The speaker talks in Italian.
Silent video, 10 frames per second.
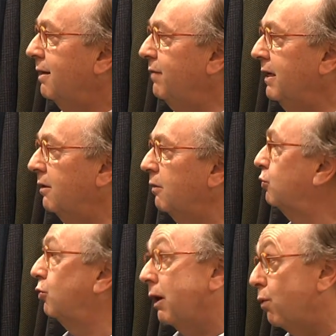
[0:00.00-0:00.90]
vengono
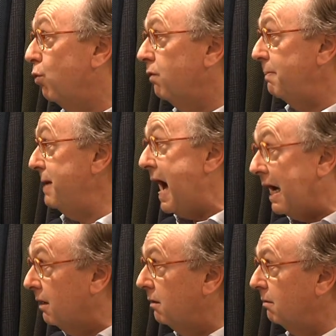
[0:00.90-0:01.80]
sotto la curva,
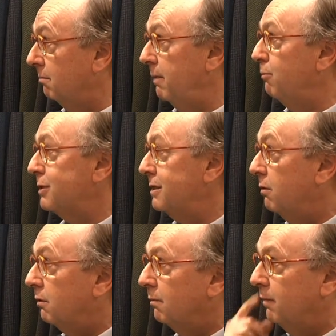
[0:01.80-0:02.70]
piango, mi
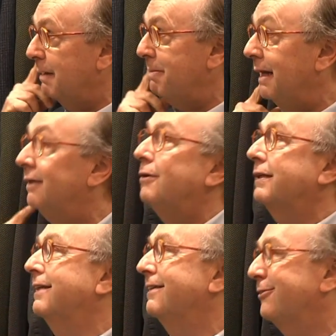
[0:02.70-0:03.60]
emoziono, mi viene la pelle
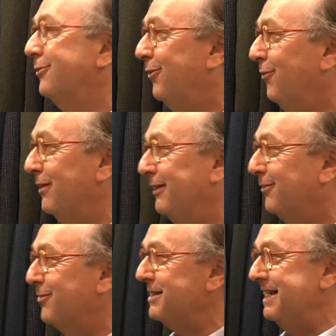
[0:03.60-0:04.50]
d'oca, sono fatto
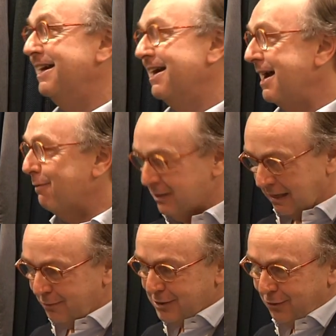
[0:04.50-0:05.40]
così e questa
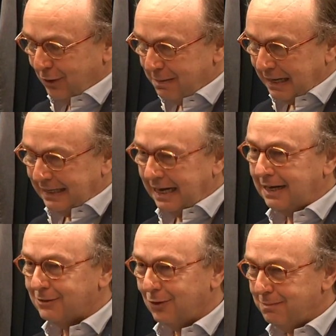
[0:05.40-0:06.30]
emozione me la
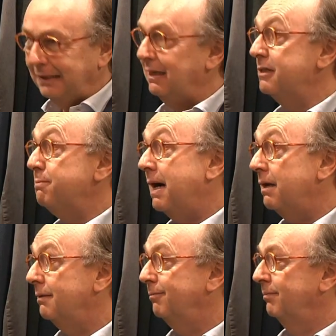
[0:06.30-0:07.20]
dà solamente la
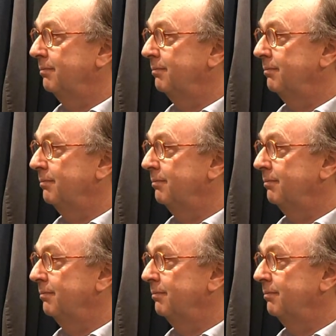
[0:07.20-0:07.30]
spalla